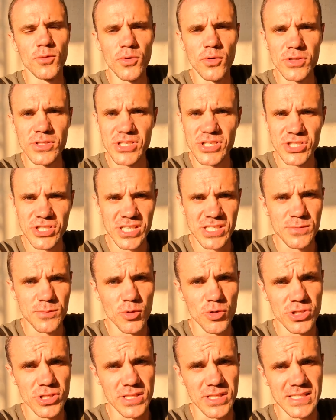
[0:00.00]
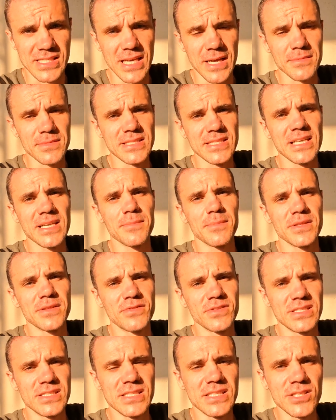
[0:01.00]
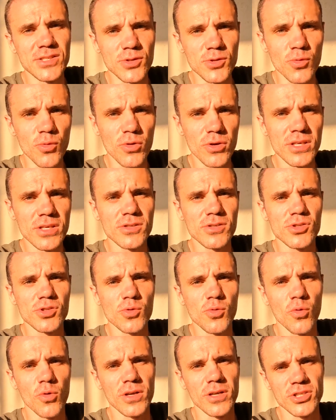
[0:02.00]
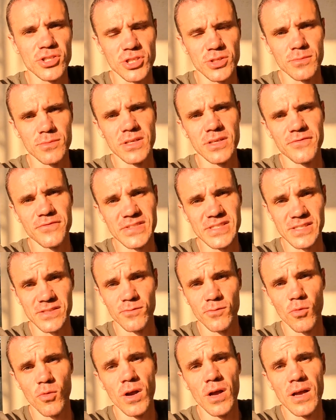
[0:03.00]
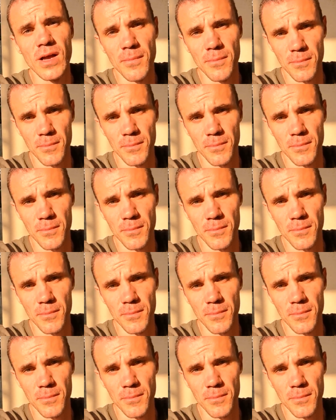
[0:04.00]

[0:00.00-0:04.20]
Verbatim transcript: Ну и сейчас можно на самом деле подвести итоги, сколько же мы всего